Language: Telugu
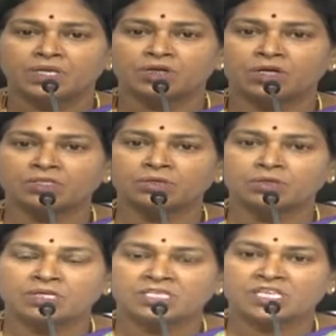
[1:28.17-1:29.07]
ఈరోజు
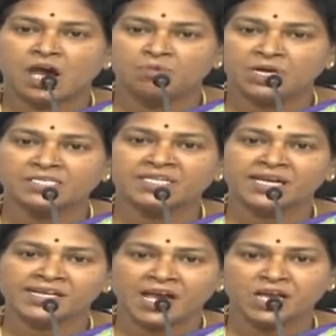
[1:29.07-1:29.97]
సామాజిక
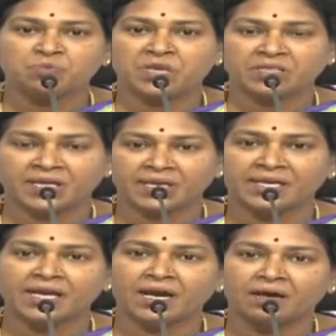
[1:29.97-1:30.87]
న్యాయమే
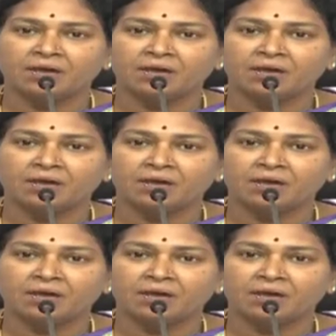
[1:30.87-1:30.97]
ధ్యేయంగా